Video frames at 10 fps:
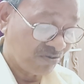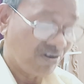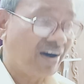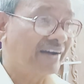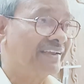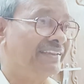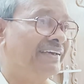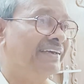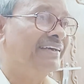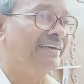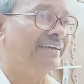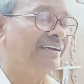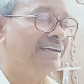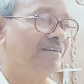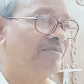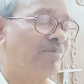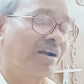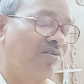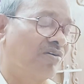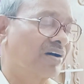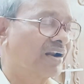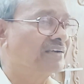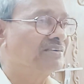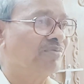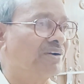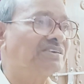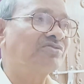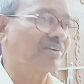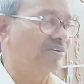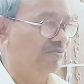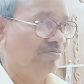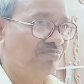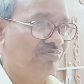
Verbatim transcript: వారిది పరలోక రాజ్యం అంటే స్వర్గం